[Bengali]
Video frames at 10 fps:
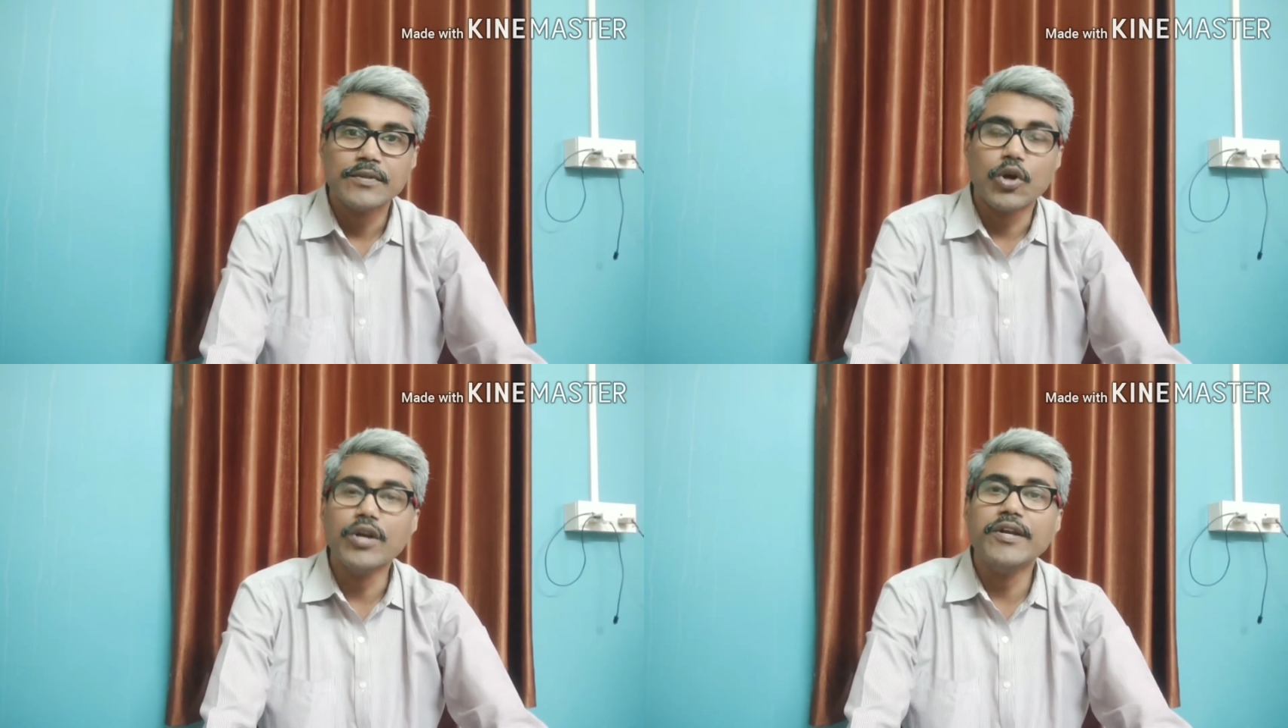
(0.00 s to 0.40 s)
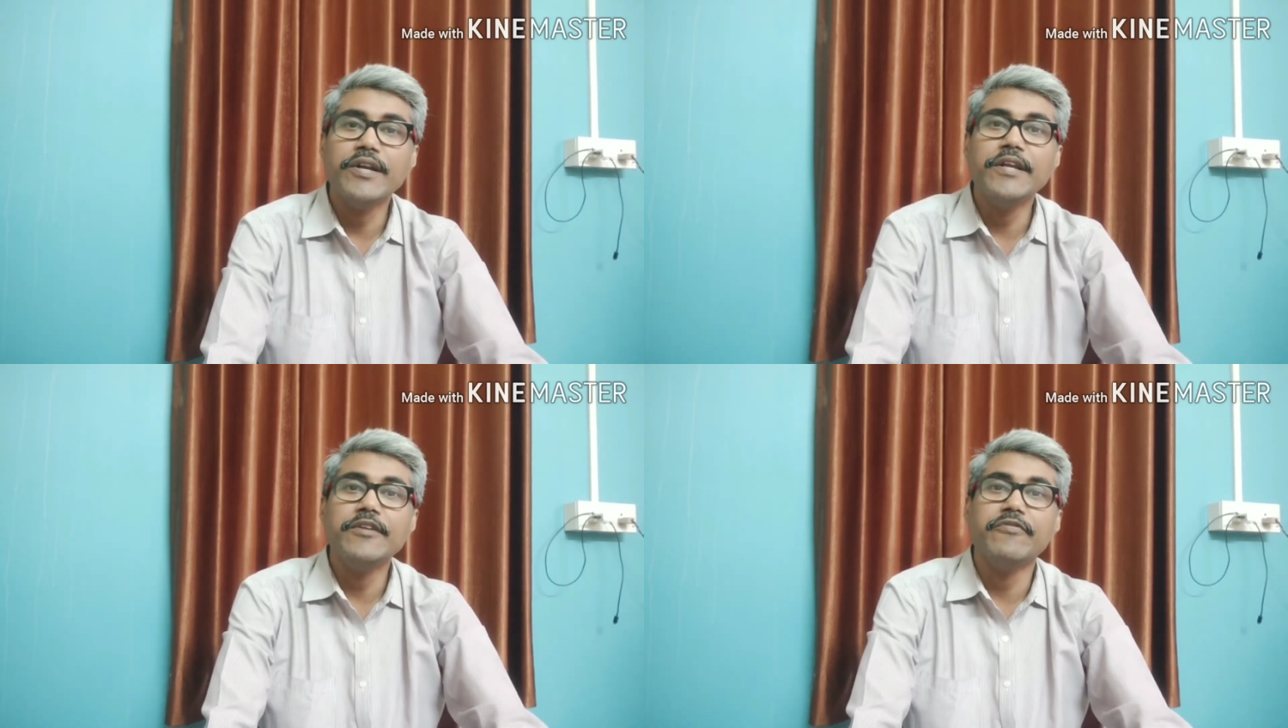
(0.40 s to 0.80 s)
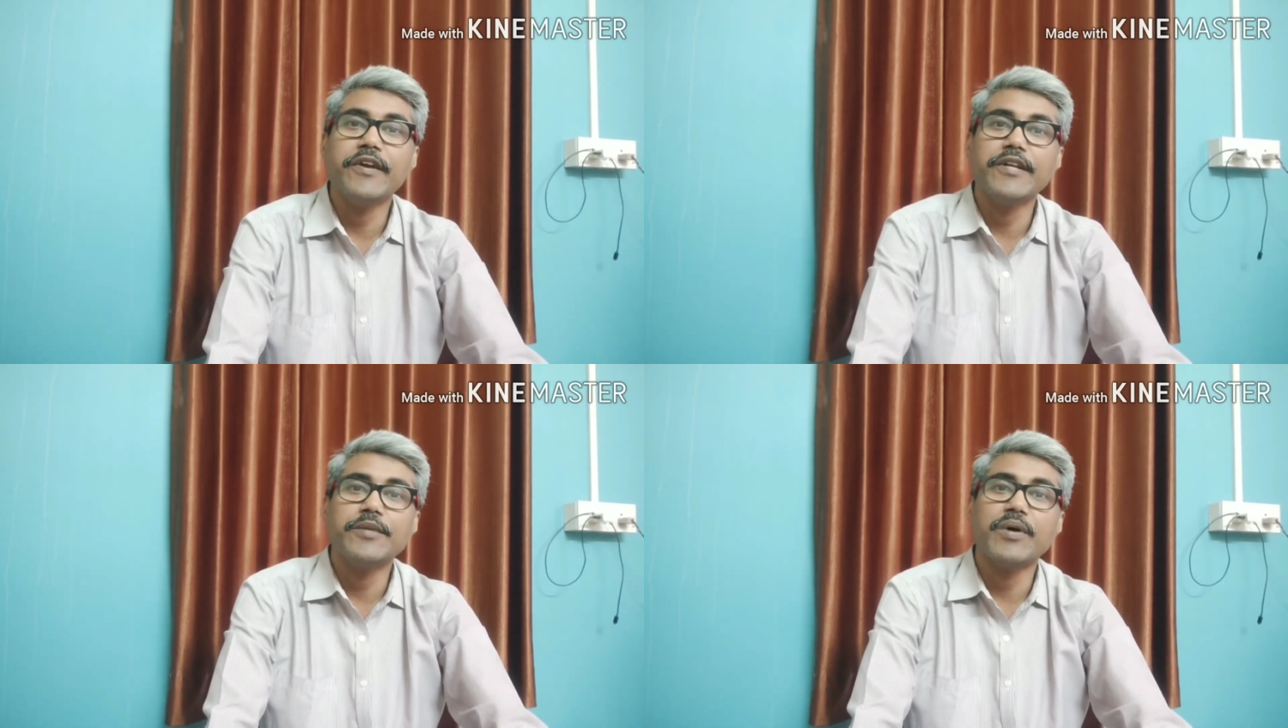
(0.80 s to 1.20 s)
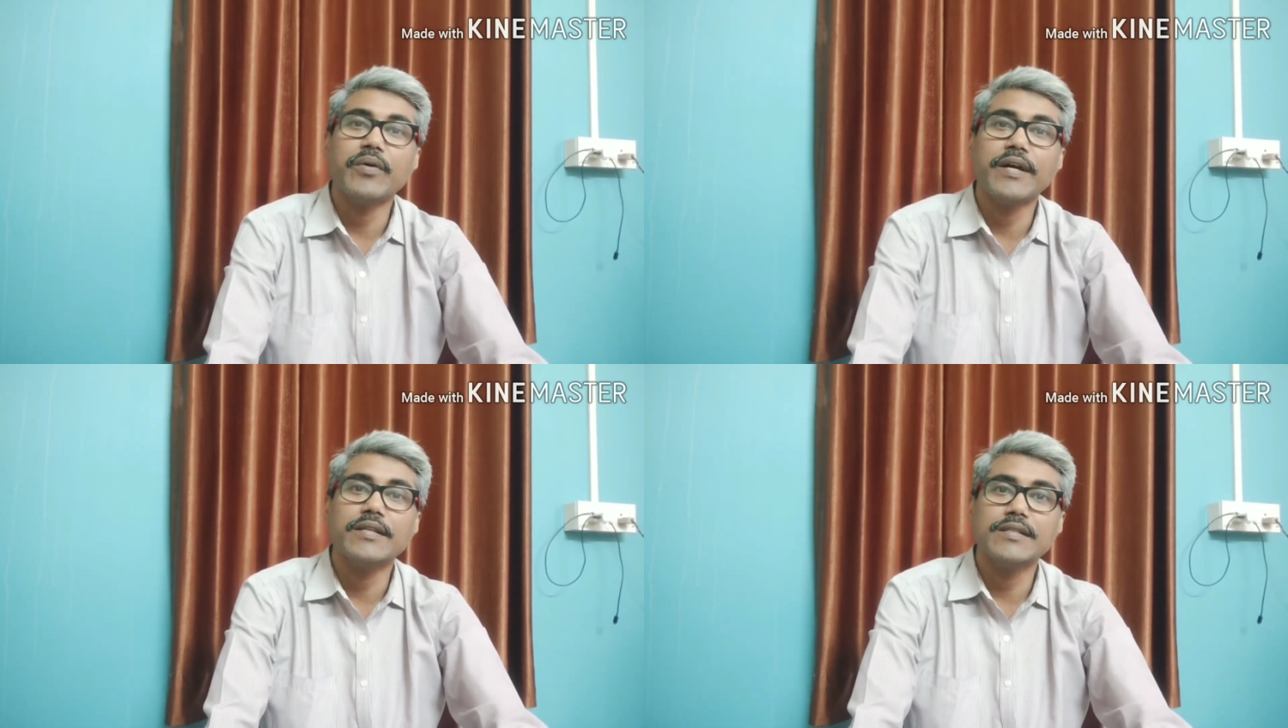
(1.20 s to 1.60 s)
অলরেডি ইনফেক্টেড
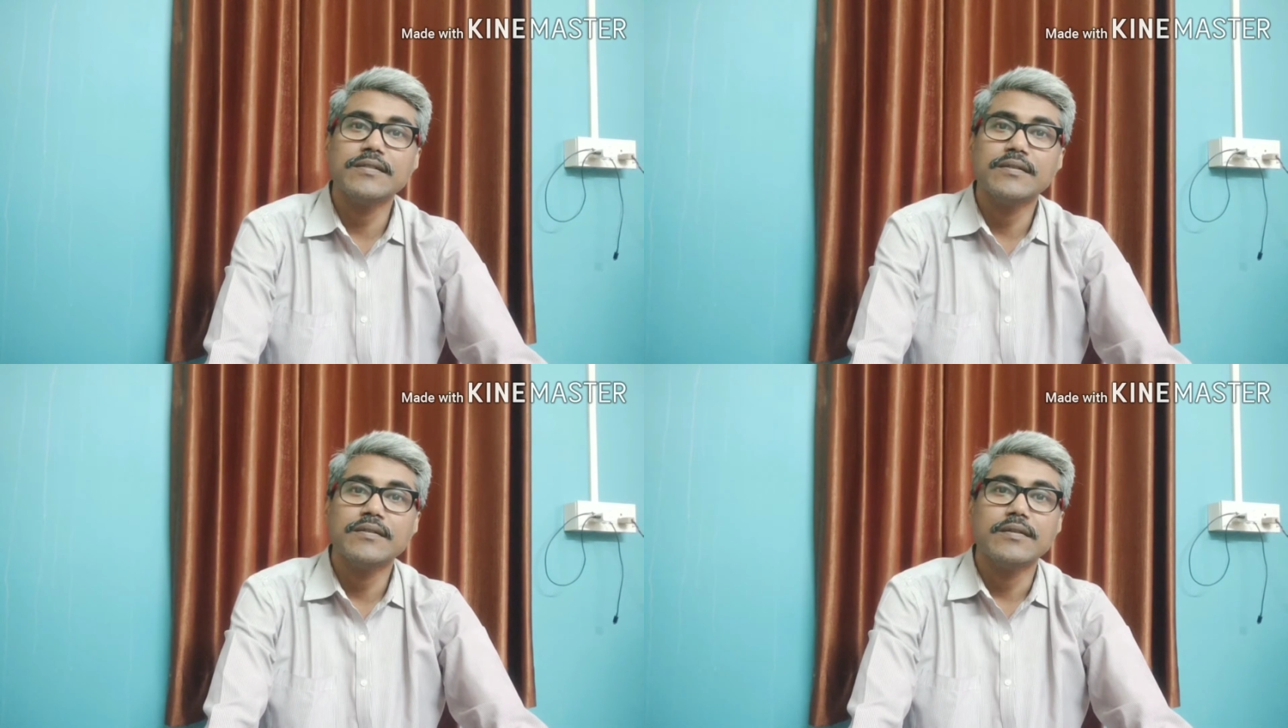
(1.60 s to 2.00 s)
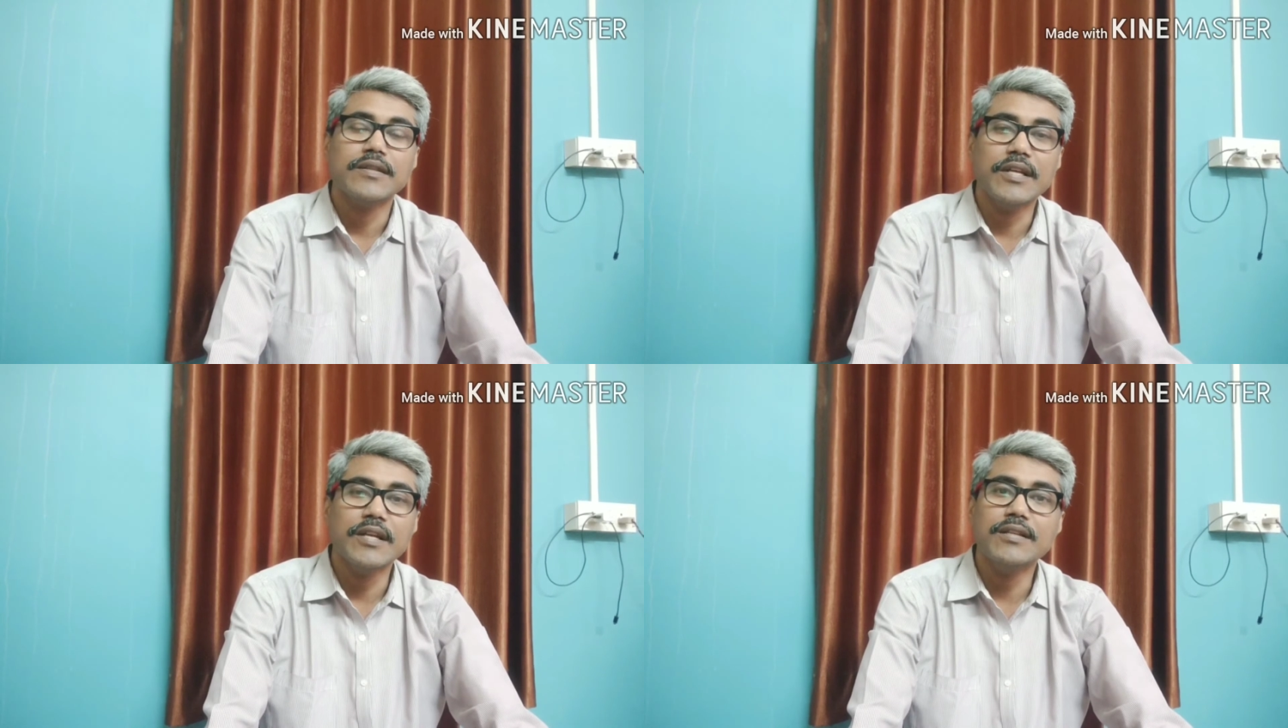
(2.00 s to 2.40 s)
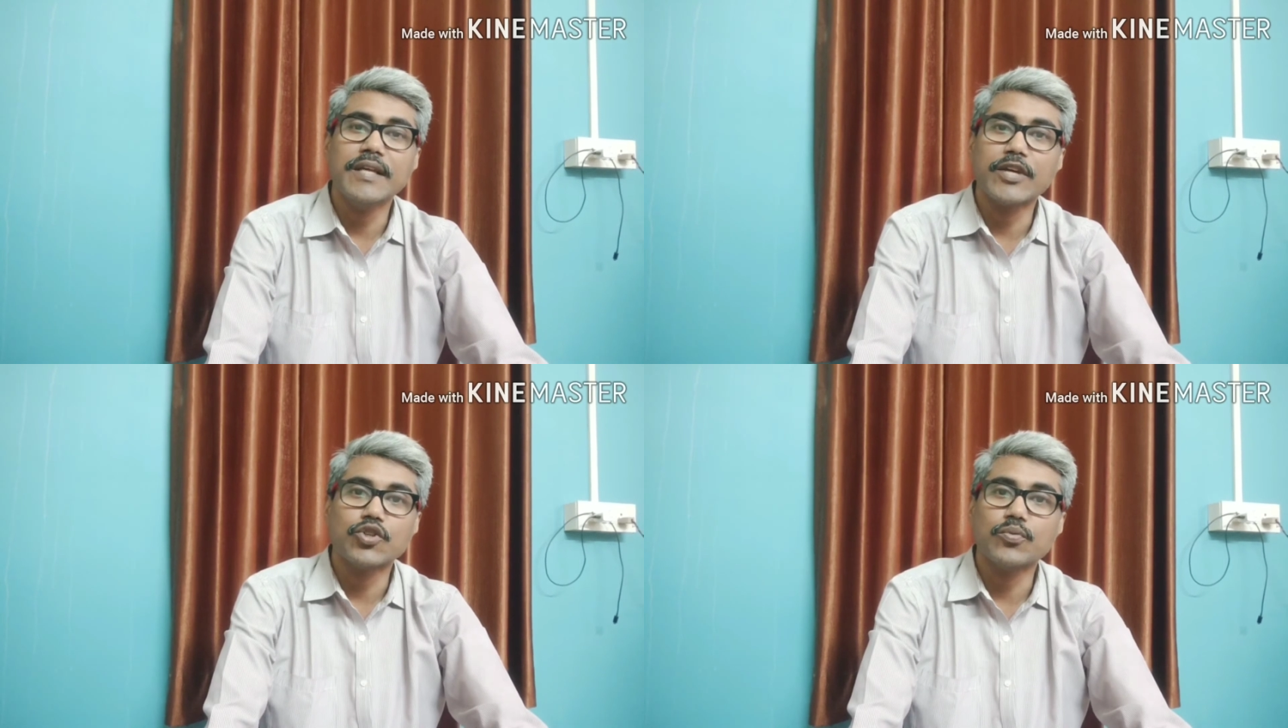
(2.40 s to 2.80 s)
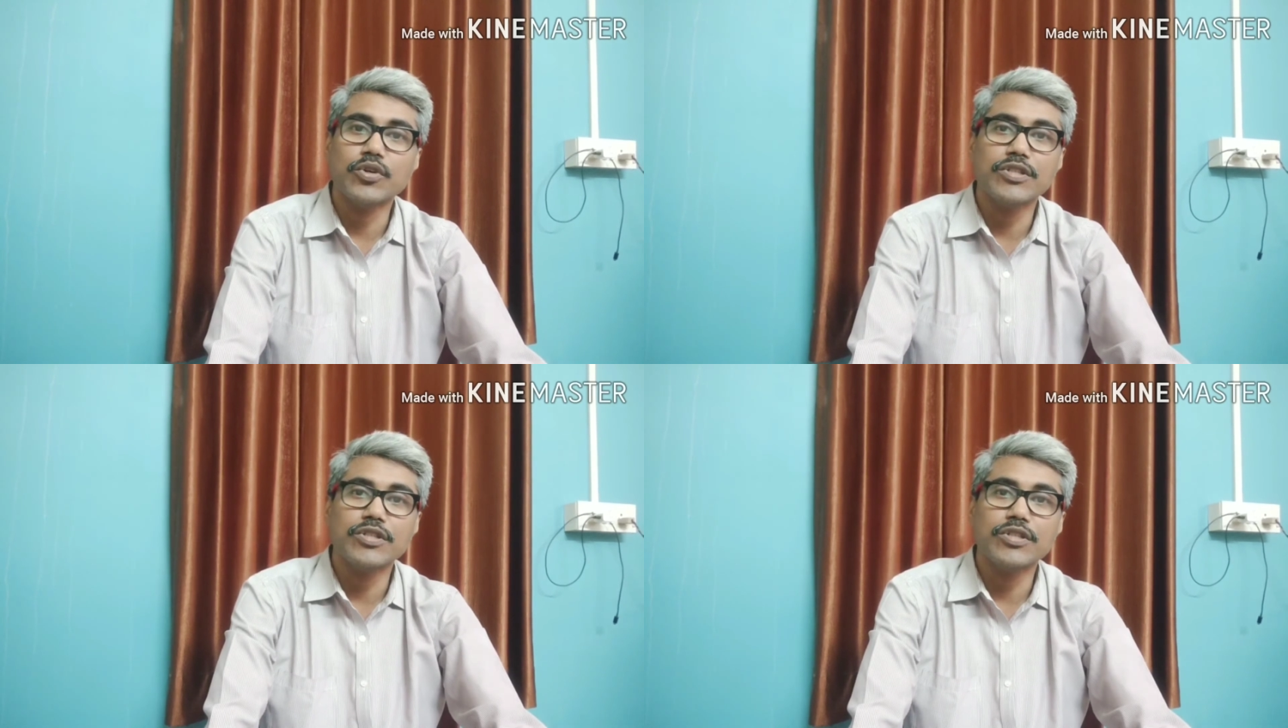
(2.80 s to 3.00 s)
পাওয়া গেছে দিল্লিতে একশো